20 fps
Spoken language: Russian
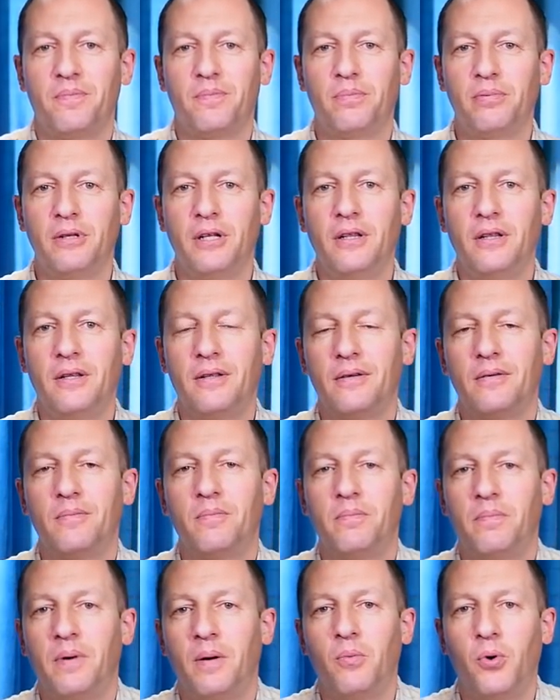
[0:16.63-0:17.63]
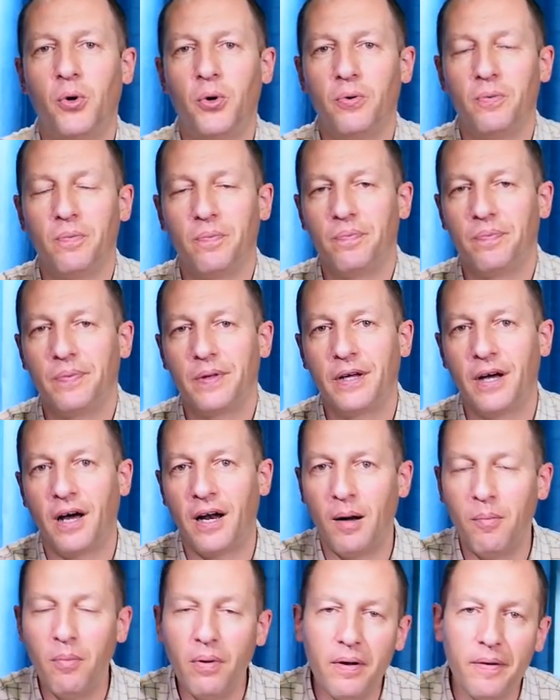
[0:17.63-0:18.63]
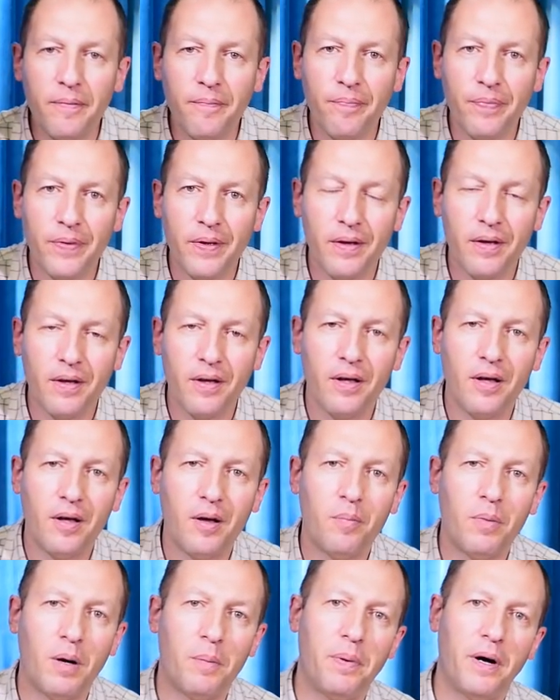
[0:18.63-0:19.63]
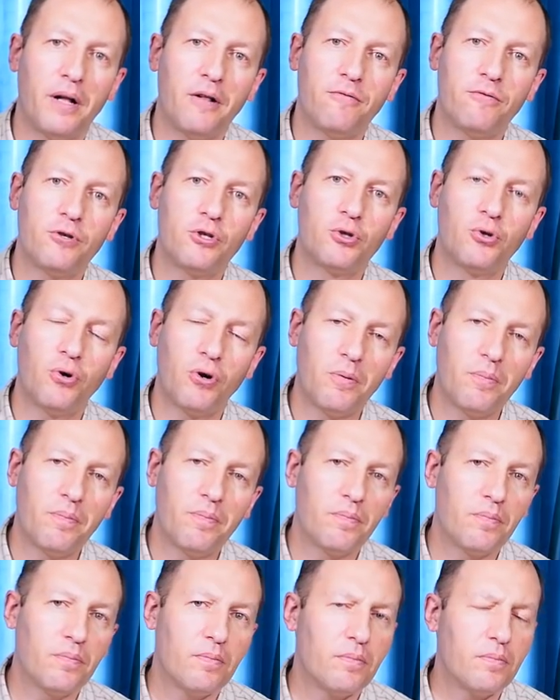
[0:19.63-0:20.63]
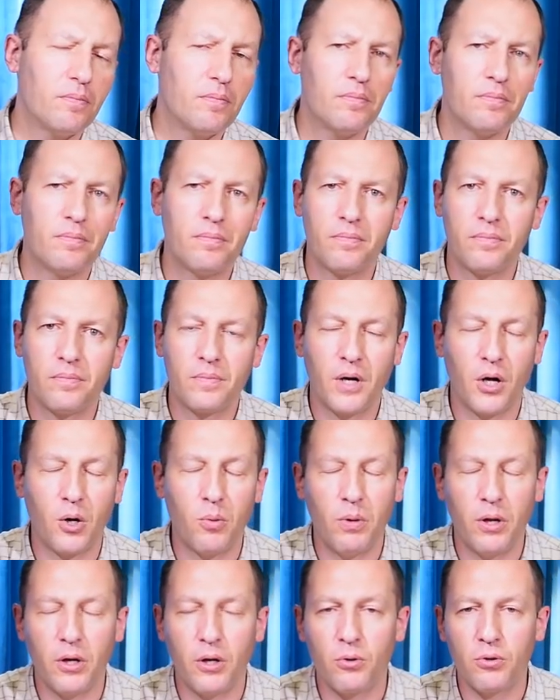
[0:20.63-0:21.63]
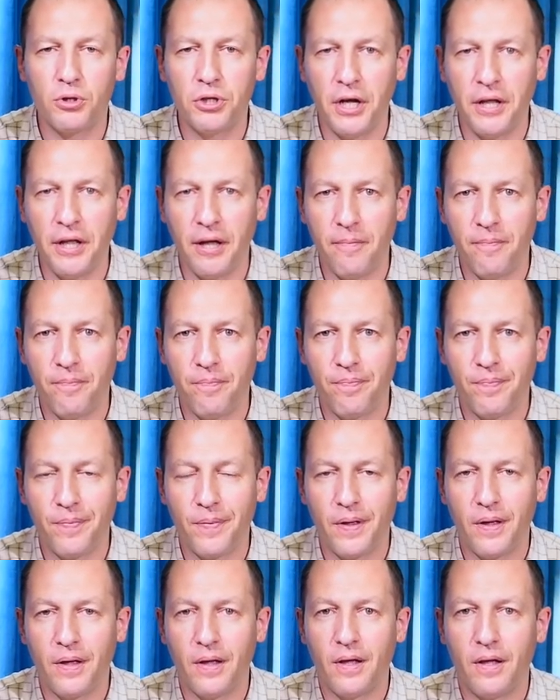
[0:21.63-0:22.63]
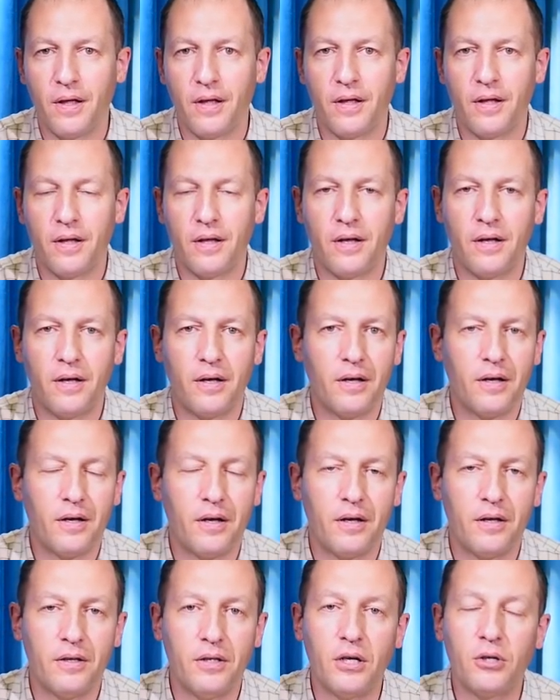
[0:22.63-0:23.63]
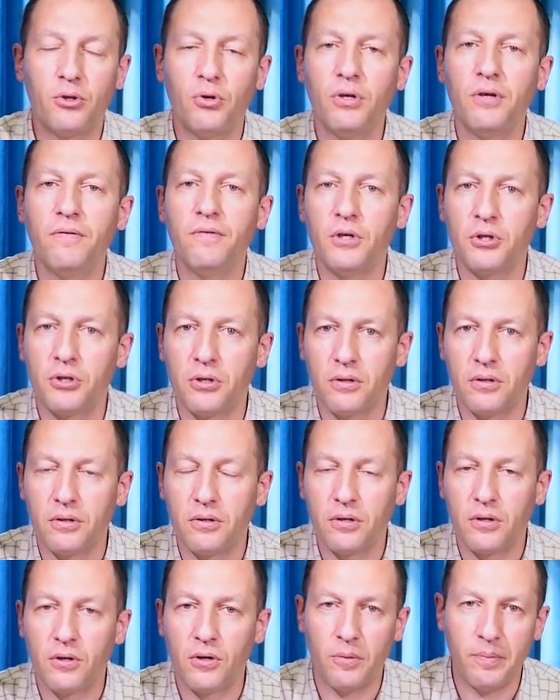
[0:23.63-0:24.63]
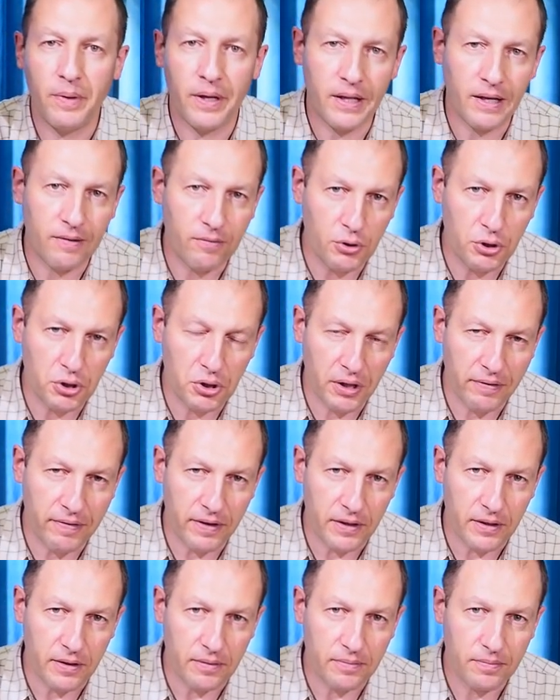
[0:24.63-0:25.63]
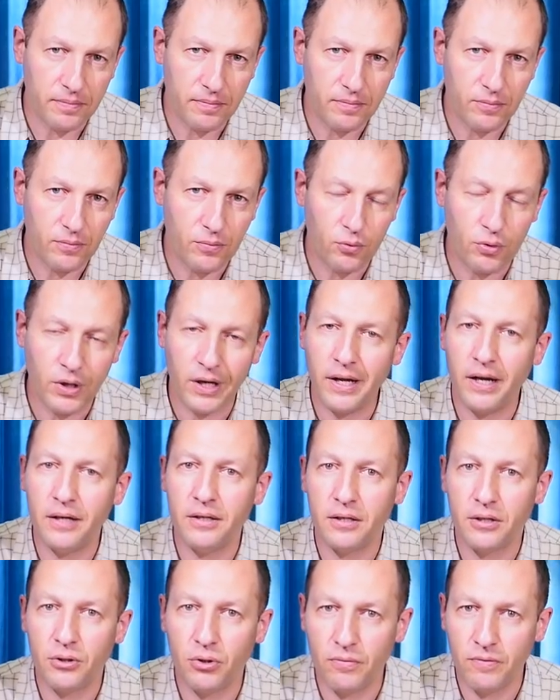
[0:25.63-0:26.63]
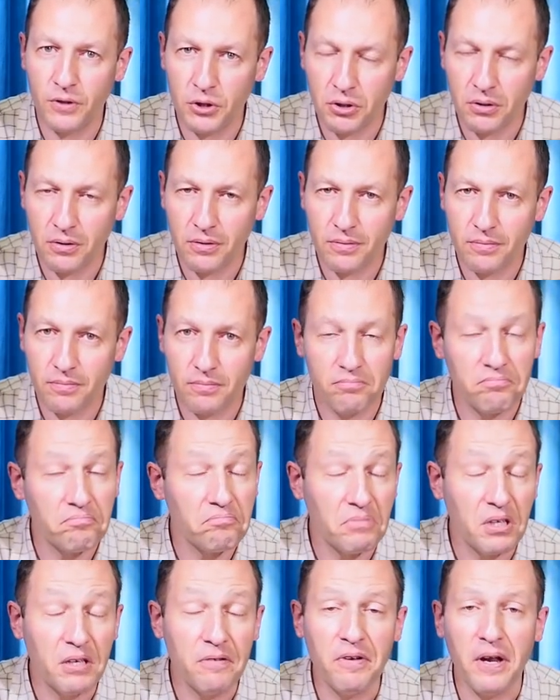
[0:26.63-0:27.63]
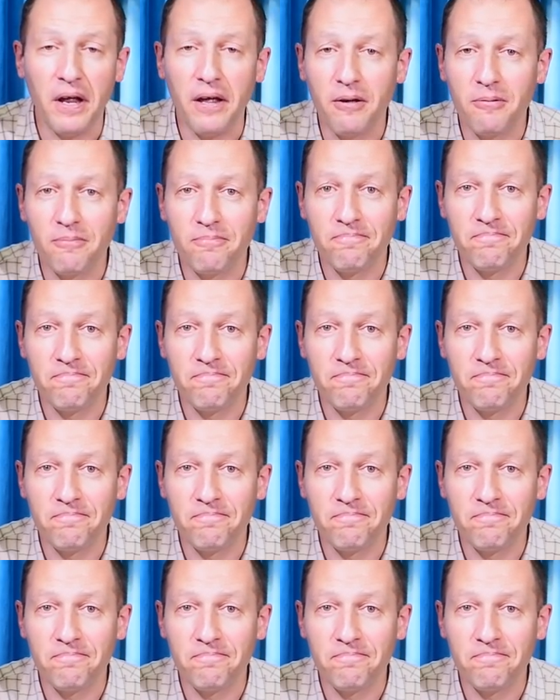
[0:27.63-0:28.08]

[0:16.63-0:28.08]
Плыл по морю корабль, попал в шторм, корабли кораблекрушение. Никто не выжил, кроме одного человека. Угадайте, кто выжил? Еврей.